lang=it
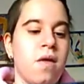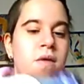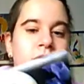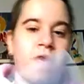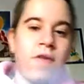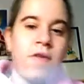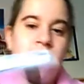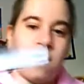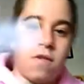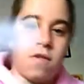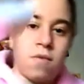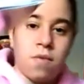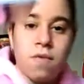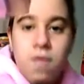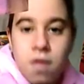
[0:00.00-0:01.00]
Infatti si
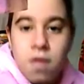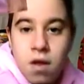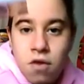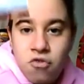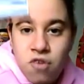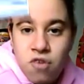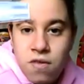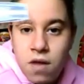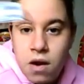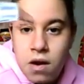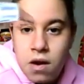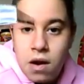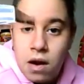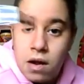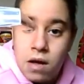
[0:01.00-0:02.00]
può vedere già
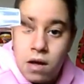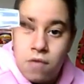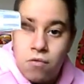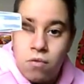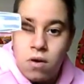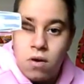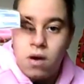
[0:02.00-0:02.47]
dalla rigatura